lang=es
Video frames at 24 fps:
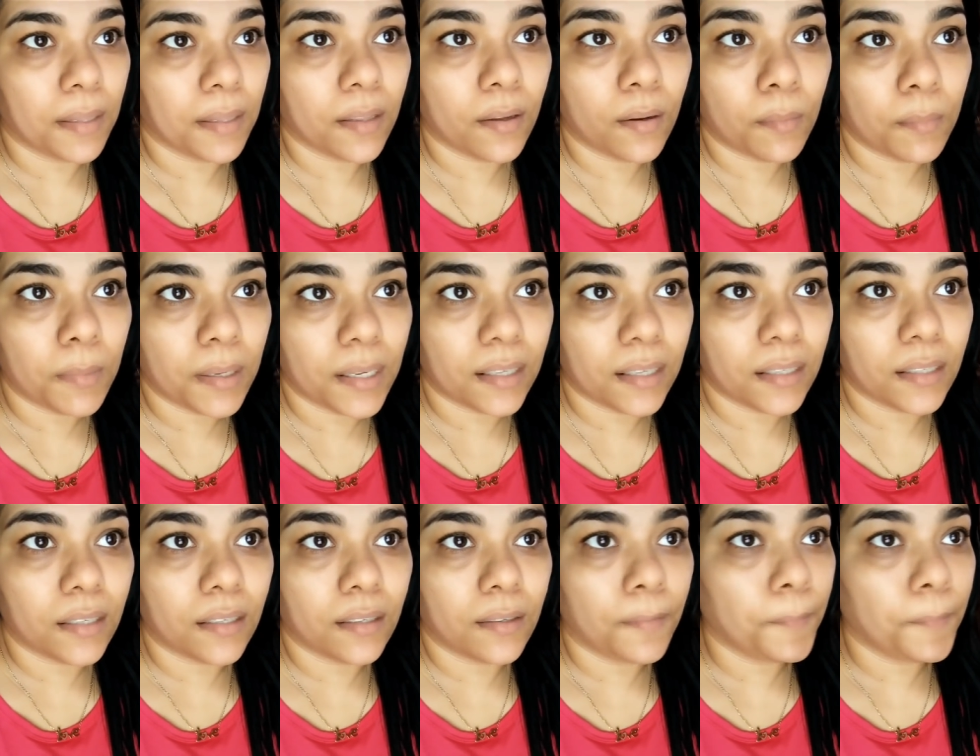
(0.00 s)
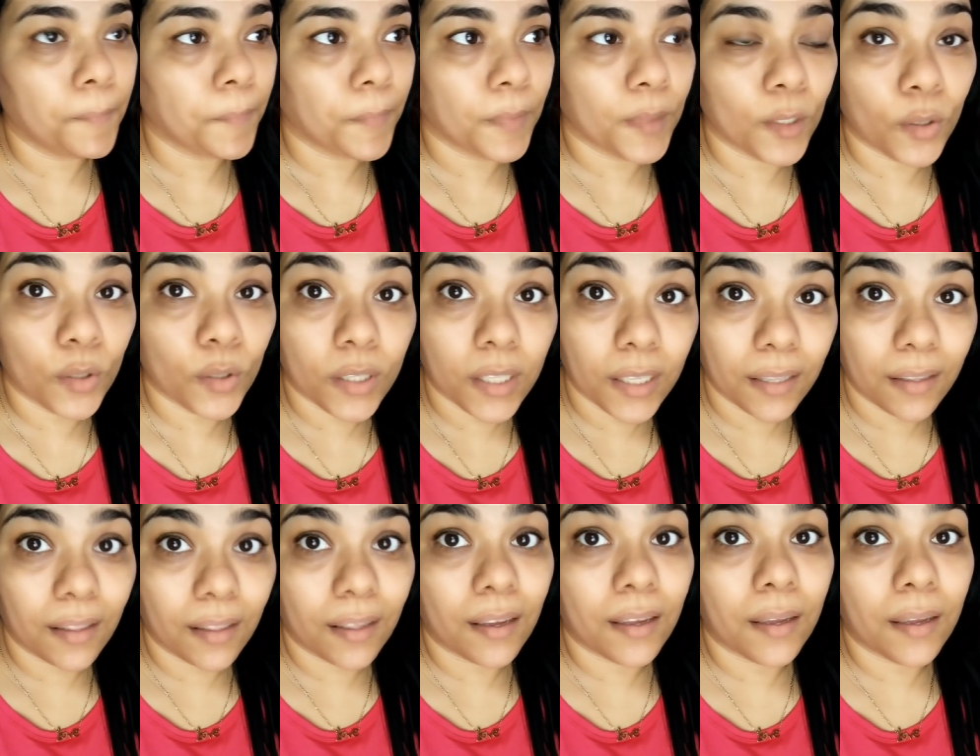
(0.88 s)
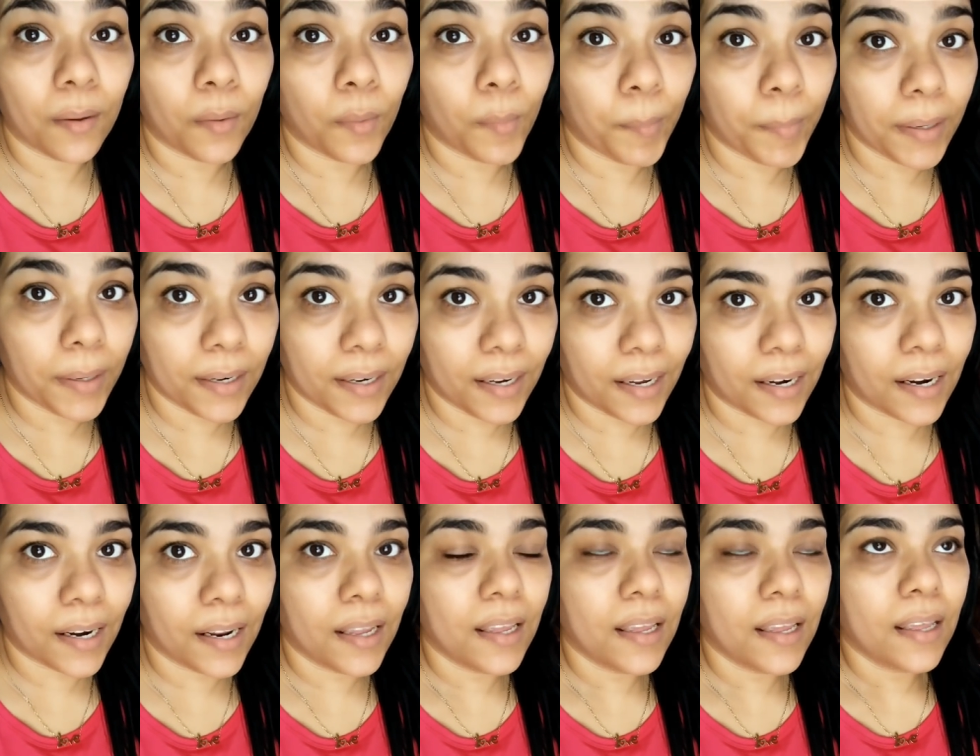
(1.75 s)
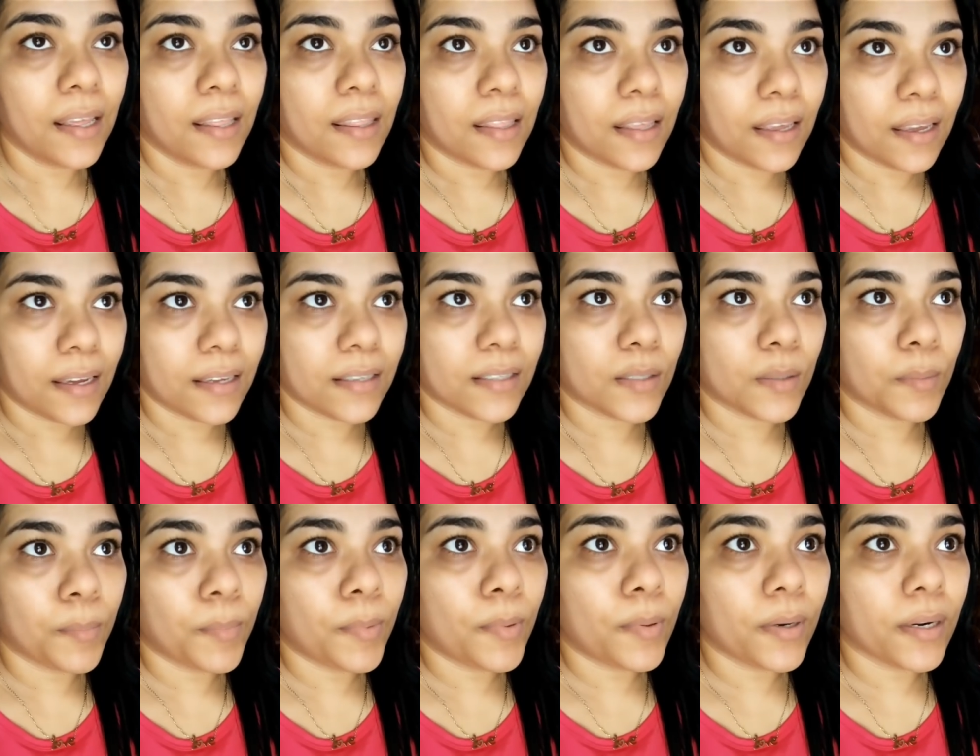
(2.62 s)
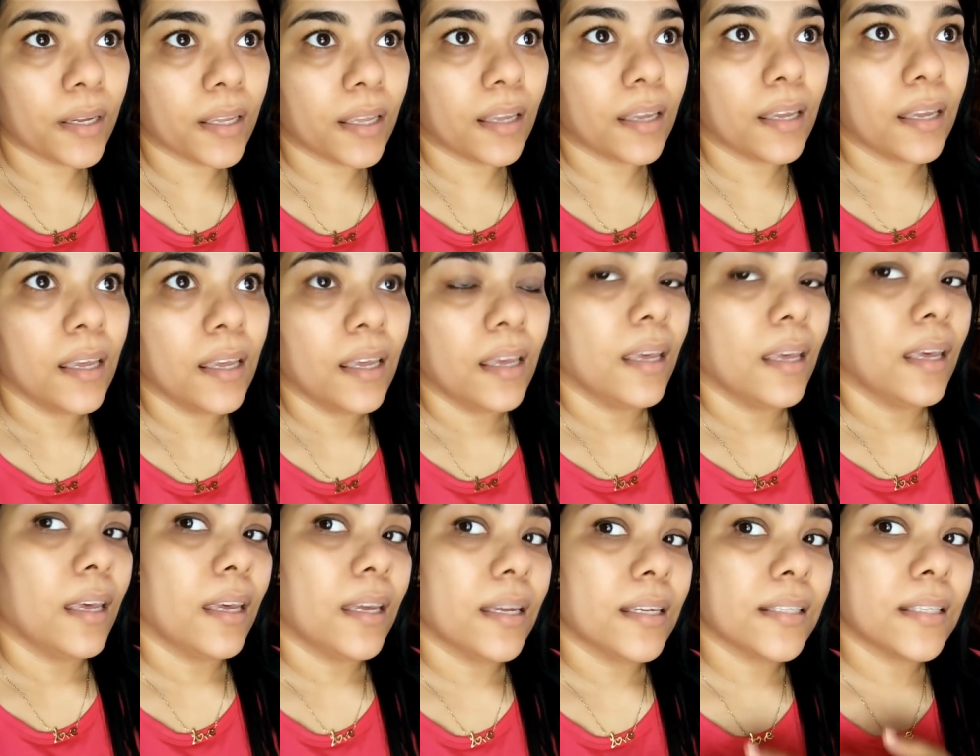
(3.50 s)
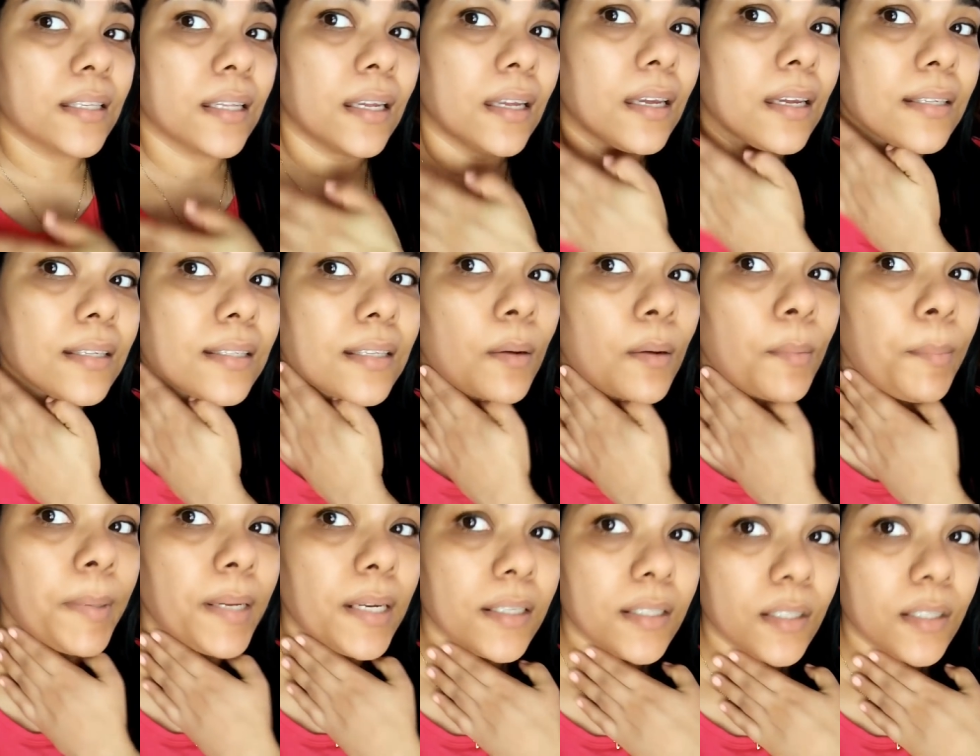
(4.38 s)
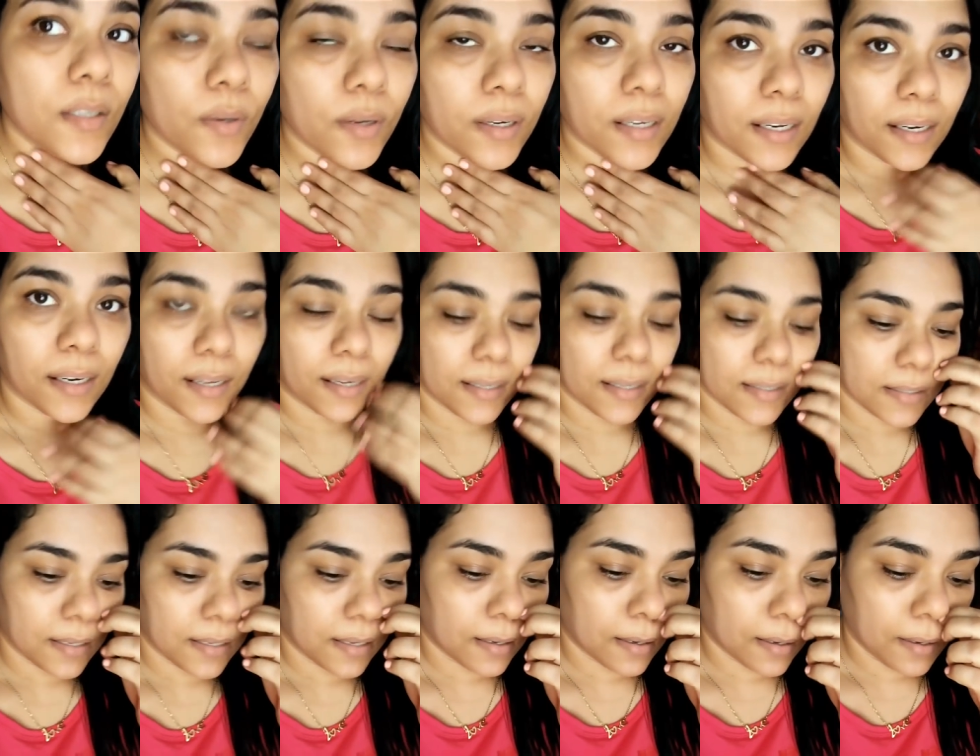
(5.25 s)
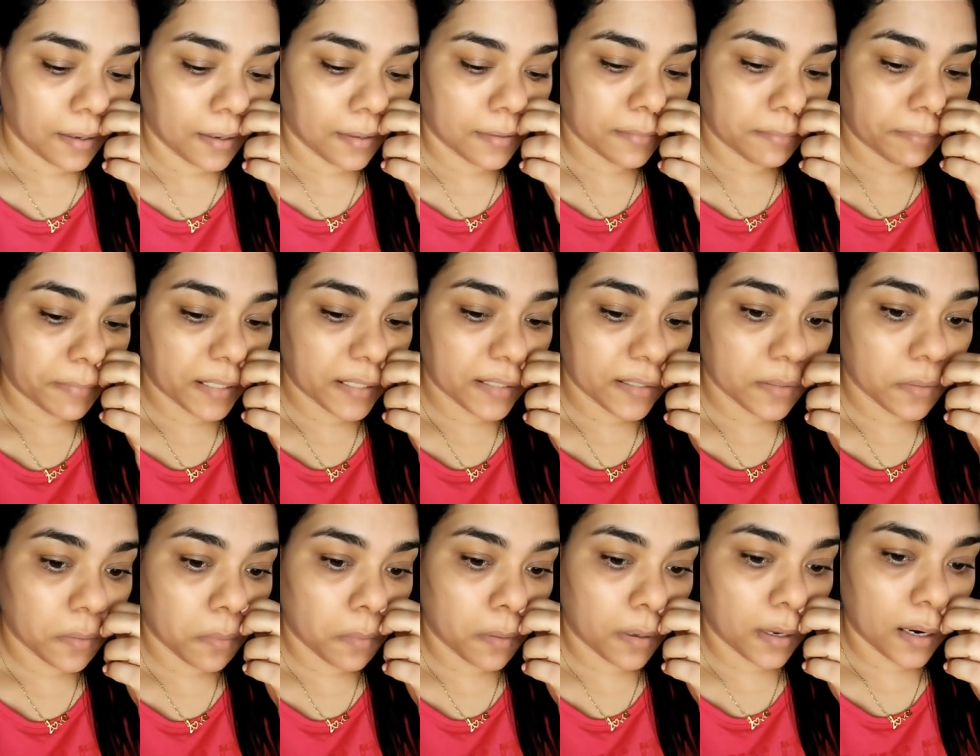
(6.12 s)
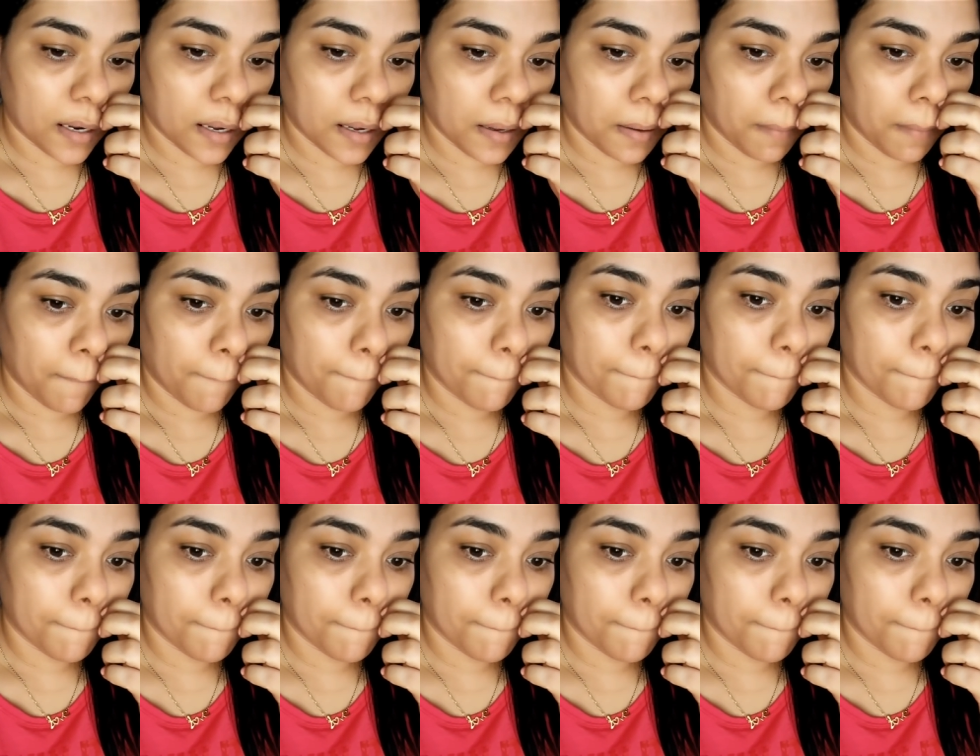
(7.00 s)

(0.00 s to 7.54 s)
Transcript: Me dijo, mira Jenny, no te deje operar de eso, porque ese, esa operación que le hacen a las personas,